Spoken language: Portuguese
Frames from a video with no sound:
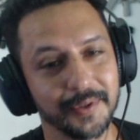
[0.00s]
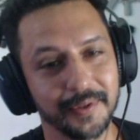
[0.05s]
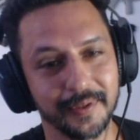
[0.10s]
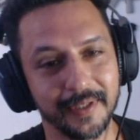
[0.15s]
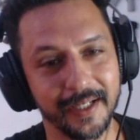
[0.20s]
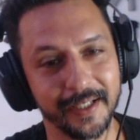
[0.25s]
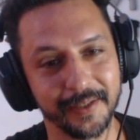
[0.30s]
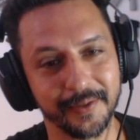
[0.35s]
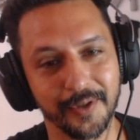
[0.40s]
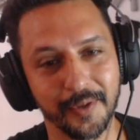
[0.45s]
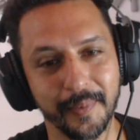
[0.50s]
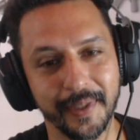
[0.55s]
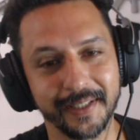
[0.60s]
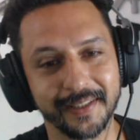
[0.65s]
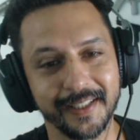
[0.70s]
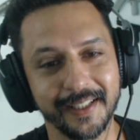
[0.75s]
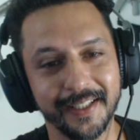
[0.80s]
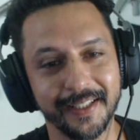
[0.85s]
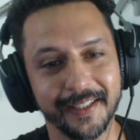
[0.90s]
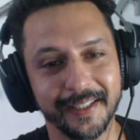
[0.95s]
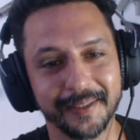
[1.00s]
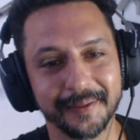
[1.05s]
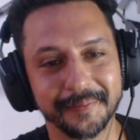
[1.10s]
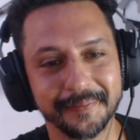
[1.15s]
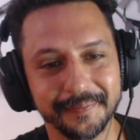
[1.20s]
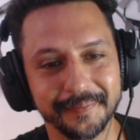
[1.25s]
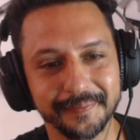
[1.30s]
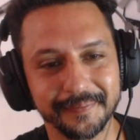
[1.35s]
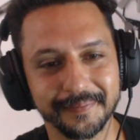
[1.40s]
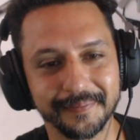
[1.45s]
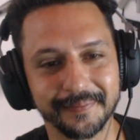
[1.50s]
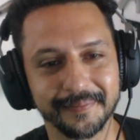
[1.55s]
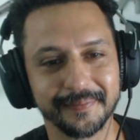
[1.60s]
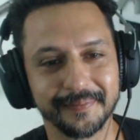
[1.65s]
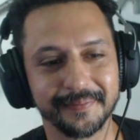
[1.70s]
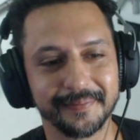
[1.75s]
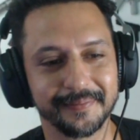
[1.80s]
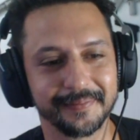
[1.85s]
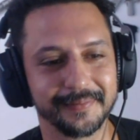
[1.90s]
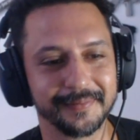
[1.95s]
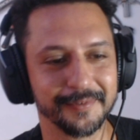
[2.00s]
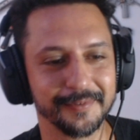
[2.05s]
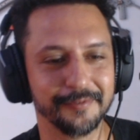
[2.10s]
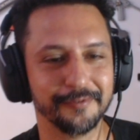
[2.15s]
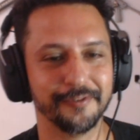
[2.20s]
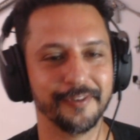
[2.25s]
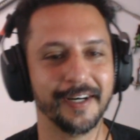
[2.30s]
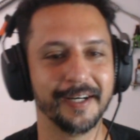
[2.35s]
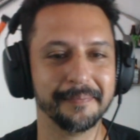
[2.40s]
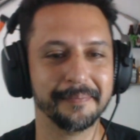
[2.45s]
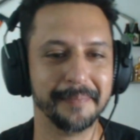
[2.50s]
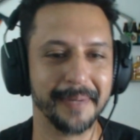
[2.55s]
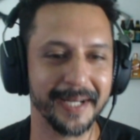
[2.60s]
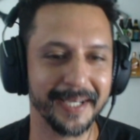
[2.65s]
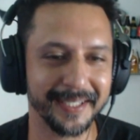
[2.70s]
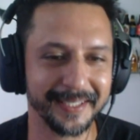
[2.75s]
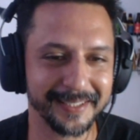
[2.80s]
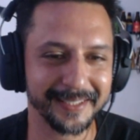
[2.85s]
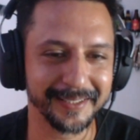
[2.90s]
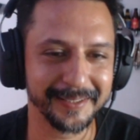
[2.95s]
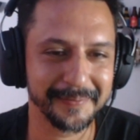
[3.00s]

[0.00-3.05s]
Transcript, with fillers: Aí comenta aí. Van né? Branca. Van Branca. Dentro